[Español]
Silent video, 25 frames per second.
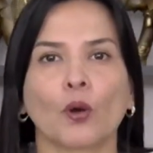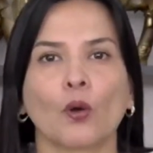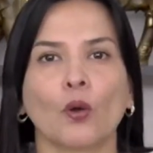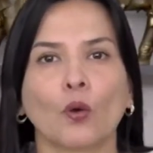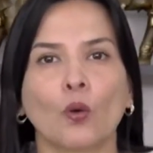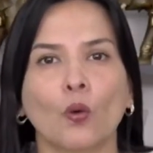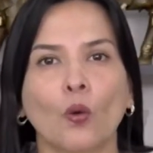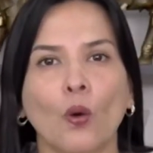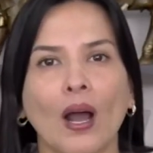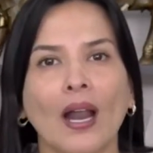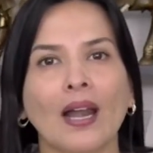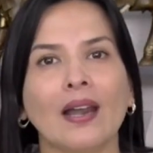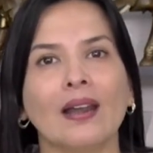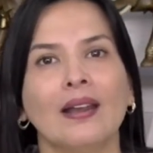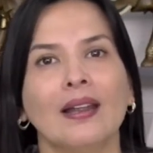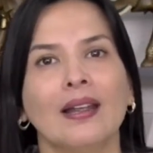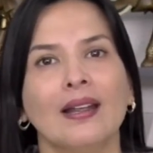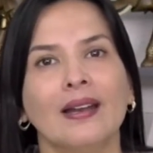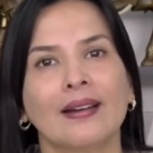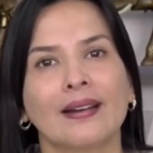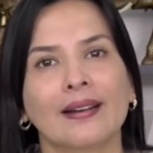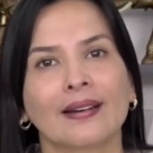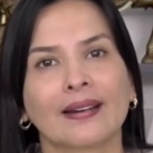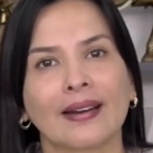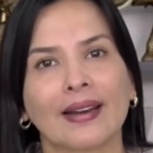lo cual,
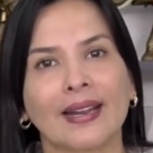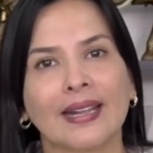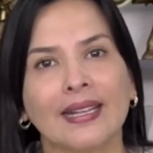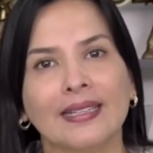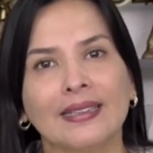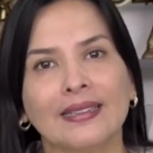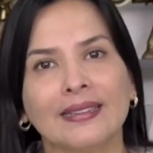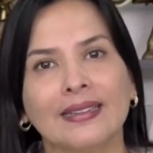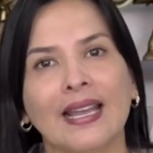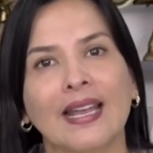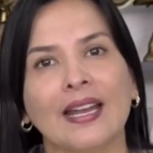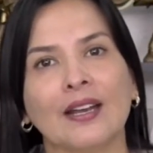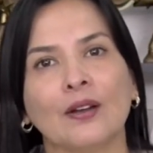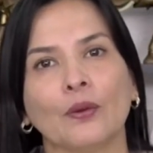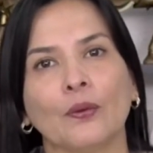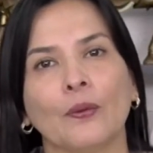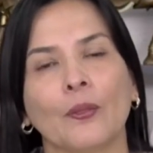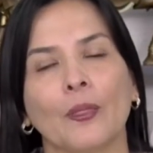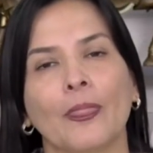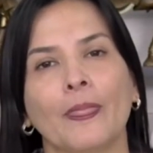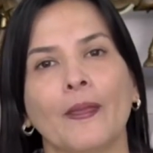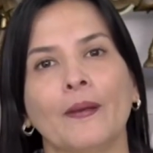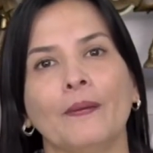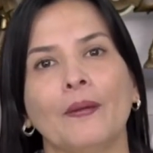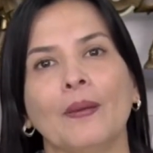reitero,
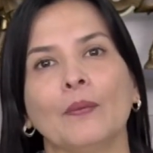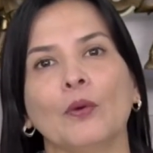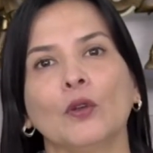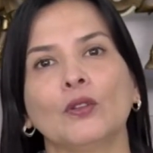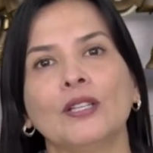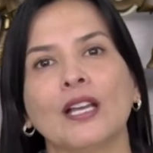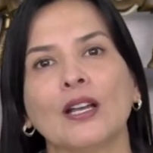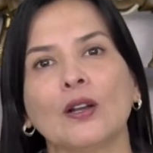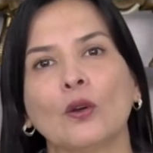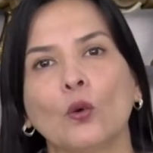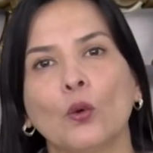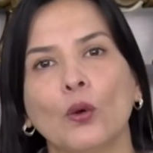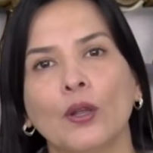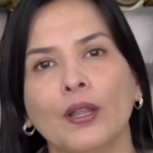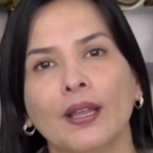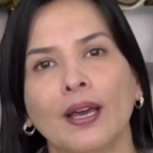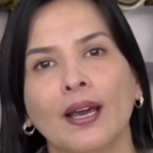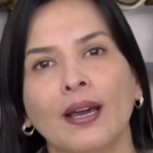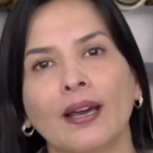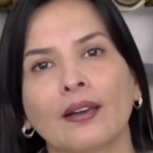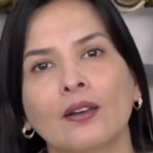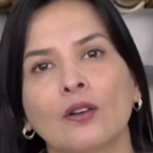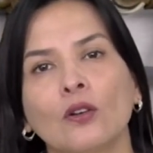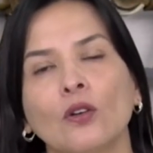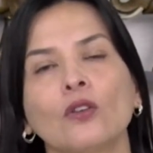debemos de
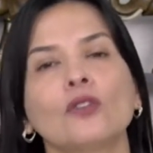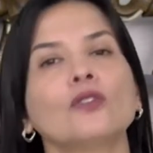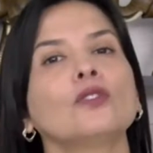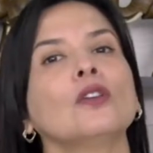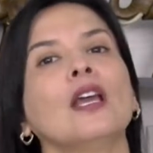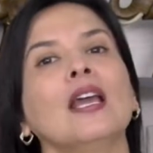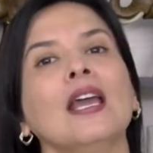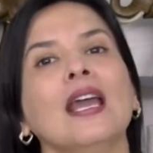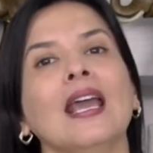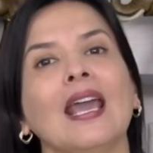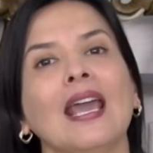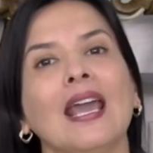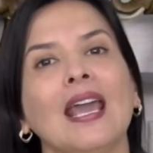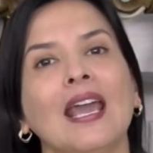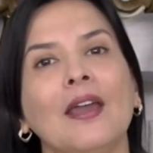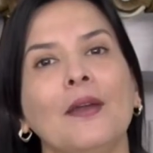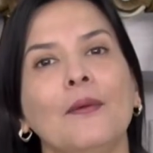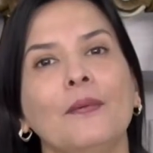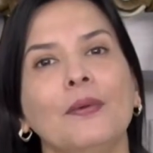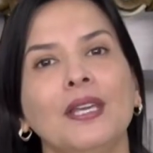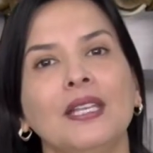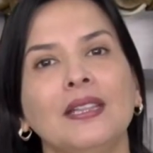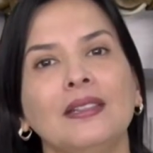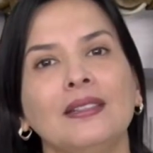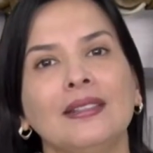cuidarnos
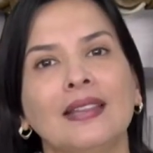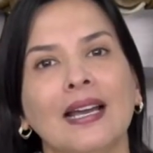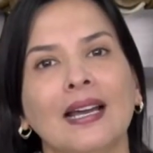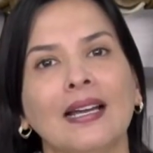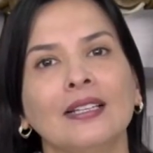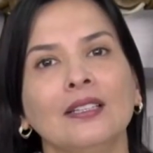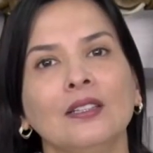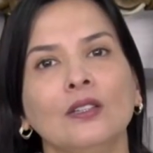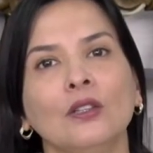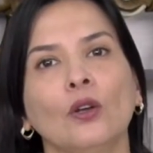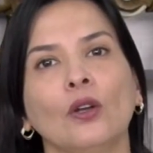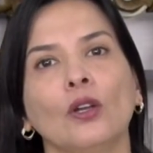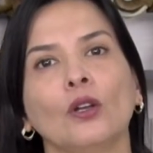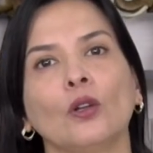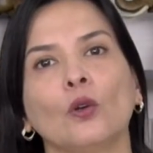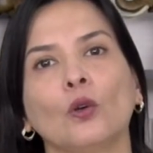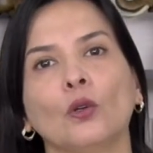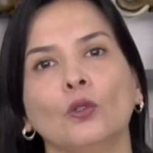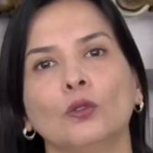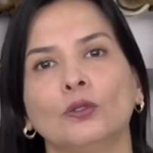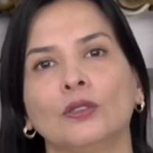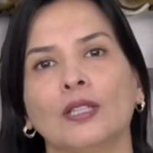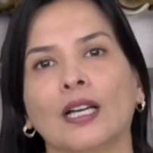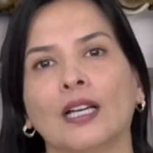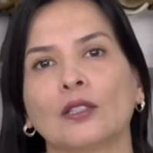evitando el
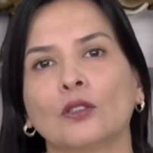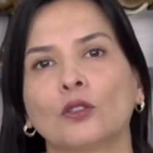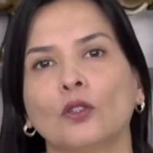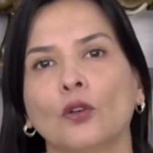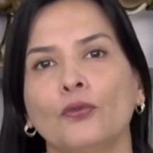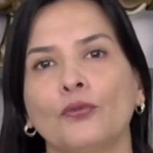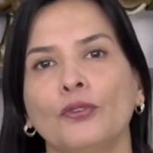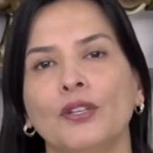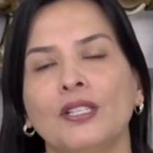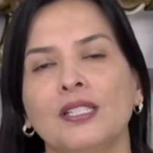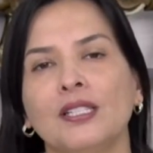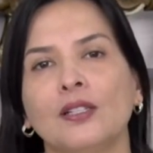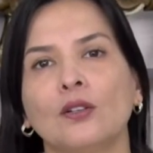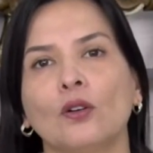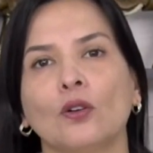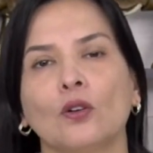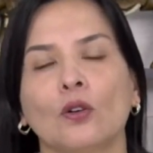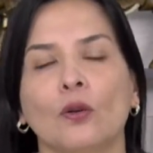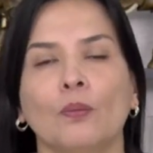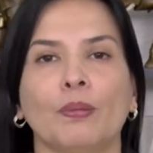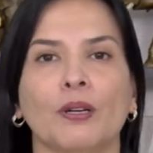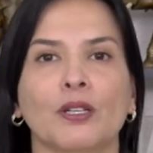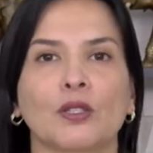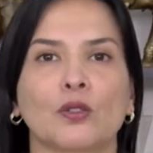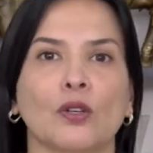contacto físico
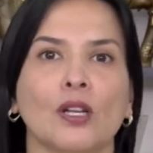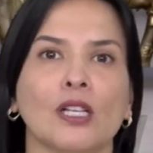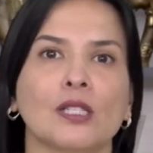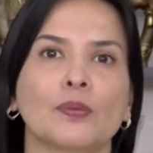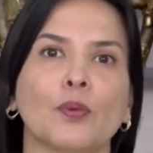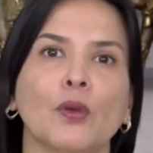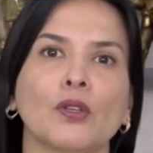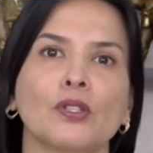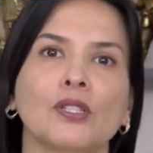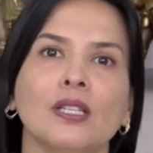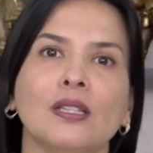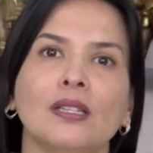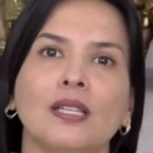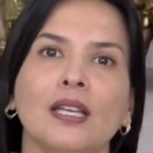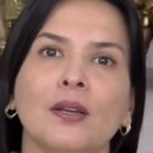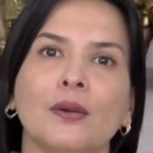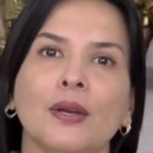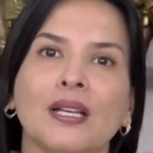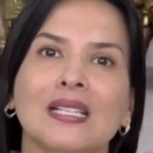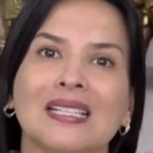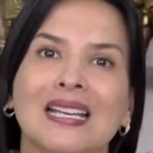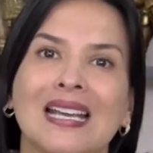con personas positivas